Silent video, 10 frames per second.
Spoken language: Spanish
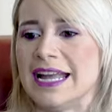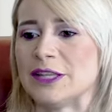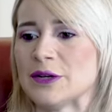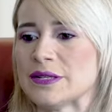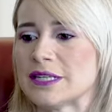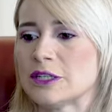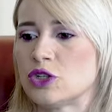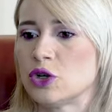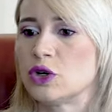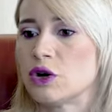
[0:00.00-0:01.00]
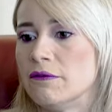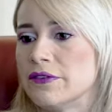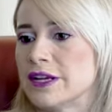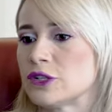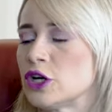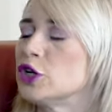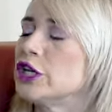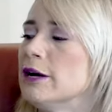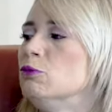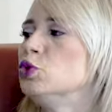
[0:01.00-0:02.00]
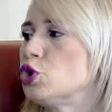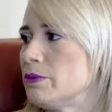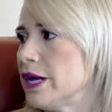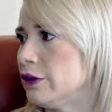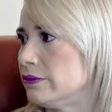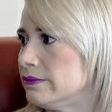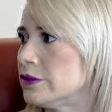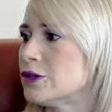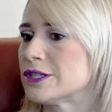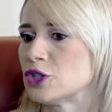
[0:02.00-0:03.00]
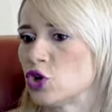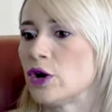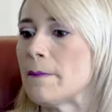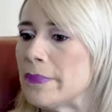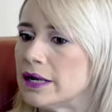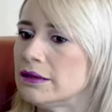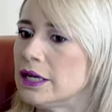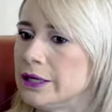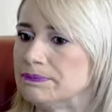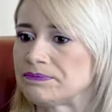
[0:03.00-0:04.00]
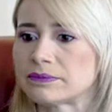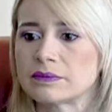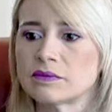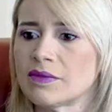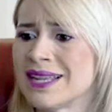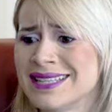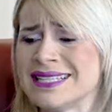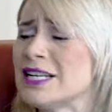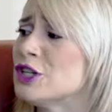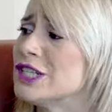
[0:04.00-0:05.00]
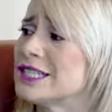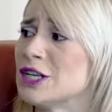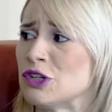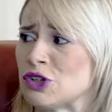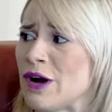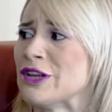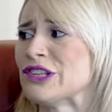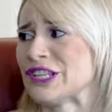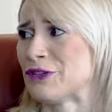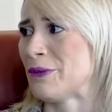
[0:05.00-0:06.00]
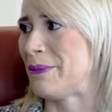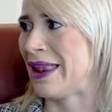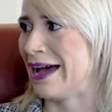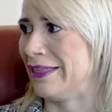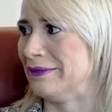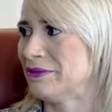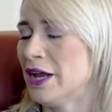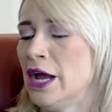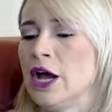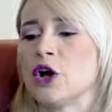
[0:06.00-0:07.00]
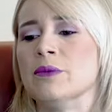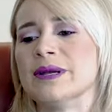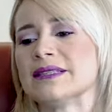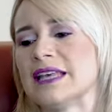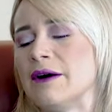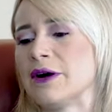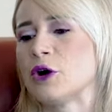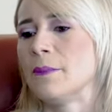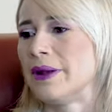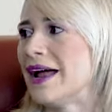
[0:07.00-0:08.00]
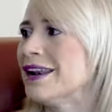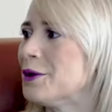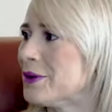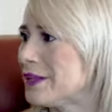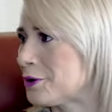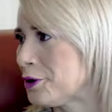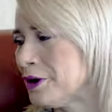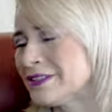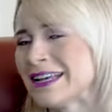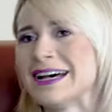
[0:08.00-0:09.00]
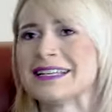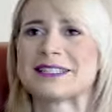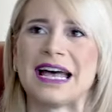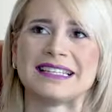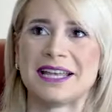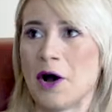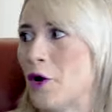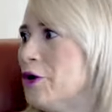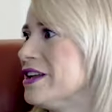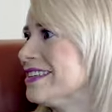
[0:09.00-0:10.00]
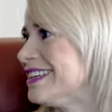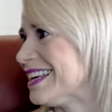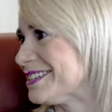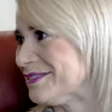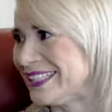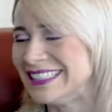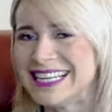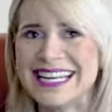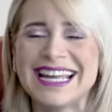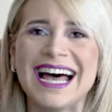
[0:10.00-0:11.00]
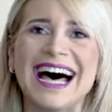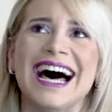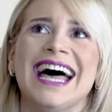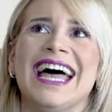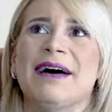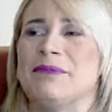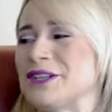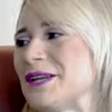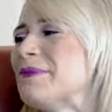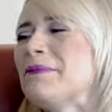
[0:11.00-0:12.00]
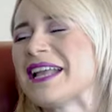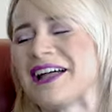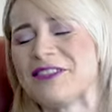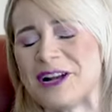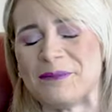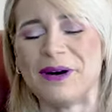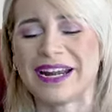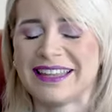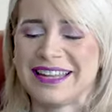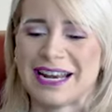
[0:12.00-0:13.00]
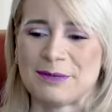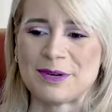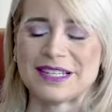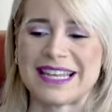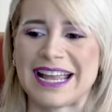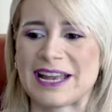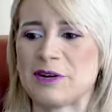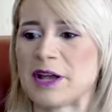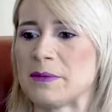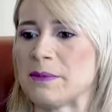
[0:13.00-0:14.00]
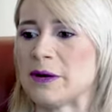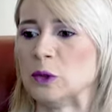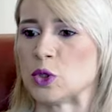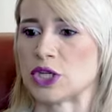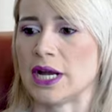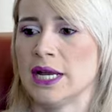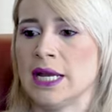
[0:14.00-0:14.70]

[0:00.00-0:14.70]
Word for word: Entonces yo confieso que yo tenía mucho miedo. Entonces yo emprendí desde los 18 años siendo empleada. Comenzaba a comprar y revender cosas, hacía joyas y las vendía, pero siempre aplicando el marketing y la publicidad, que es lo que a mí me gusta.